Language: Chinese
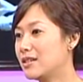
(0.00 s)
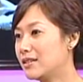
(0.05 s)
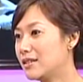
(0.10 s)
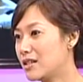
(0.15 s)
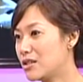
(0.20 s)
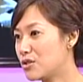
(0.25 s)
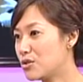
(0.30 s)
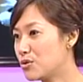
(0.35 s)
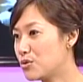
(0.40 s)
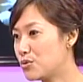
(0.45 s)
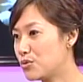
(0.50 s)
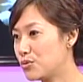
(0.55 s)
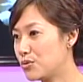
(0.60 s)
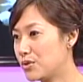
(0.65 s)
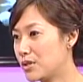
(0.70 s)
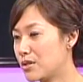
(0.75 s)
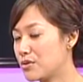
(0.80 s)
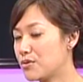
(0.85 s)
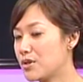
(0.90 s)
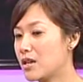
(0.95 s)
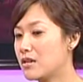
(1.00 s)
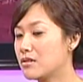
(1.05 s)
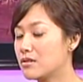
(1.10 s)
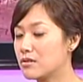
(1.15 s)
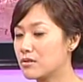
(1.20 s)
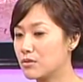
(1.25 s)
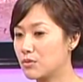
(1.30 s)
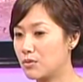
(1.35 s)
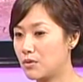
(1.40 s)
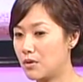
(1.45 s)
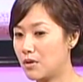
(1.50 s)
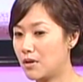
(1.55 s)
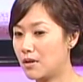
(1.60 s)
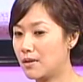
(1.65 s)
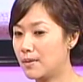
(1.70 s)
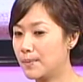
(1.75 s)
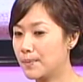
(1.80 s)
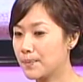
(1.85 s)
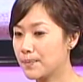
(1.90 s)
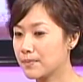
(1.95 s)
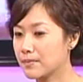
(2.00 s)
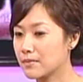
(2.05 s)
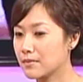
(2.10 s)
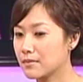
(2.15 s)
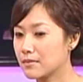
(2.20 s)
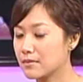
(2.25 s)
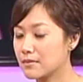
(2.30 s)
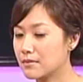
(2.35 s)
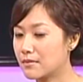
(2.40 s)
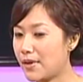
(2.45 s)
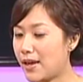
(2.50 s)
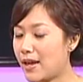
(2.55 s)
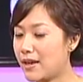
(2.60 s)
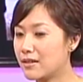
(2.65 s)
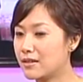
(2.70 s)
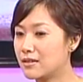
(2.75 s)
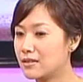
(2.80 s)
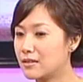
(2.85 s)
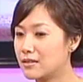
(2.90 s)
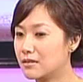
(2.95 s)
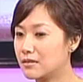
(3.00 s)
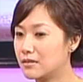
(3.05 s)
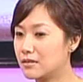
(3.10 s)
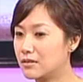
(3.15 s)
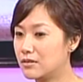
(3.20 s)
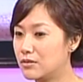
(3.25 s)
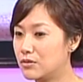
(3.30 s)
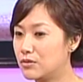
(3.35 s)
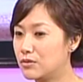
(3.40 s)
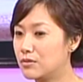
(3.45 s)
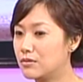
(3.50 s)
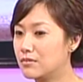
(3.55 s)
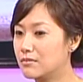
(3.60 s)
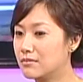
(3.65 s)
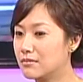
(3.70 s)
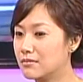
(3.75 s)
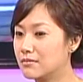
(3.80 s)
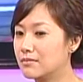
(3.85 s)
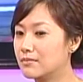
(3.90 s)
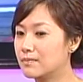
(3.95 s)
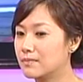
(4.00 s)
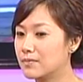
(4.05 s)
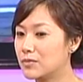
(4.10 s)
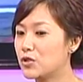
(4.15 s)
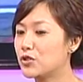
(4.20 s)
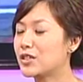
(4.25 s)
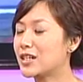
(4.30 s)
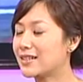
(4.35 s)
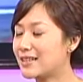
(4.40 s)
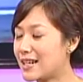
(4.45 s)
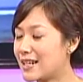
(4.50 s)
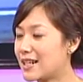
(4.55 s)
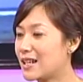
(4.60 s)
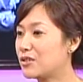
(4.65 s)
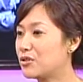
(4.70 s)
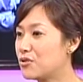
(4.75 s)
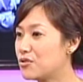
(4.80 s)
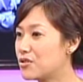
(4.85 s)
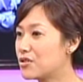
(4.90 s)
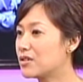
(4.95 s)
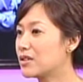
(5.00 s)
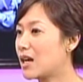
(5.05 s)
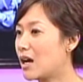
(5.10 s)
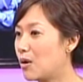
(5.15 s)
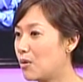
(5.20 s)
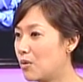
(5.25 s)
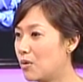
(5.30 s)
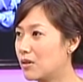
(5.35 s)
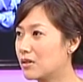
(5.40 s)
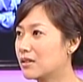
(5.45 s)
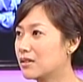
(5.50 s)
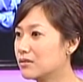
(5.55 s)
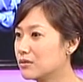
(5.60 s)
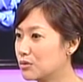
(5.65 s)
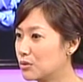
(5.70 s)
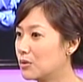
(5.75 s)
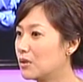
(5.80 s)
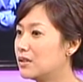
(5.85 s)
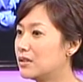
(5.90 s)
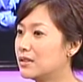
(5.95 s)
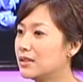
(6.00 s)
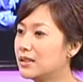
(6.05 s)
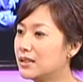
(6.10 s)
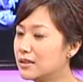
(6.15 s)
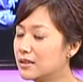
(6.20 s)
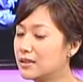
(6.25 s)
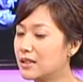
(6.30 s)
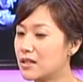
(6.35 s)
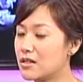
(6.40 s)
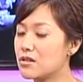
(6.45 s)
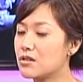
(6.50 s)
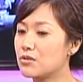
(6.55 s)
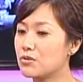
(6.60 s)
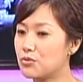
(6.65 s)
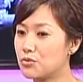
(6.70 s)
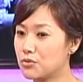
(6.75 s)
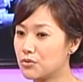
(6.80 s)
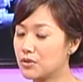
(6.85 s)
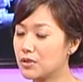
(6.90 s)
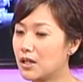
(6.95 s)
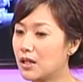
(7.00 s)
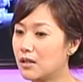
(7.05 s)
电视剧，也算是我拍的，嗯，就让大家都知道我更多的一个电视剧。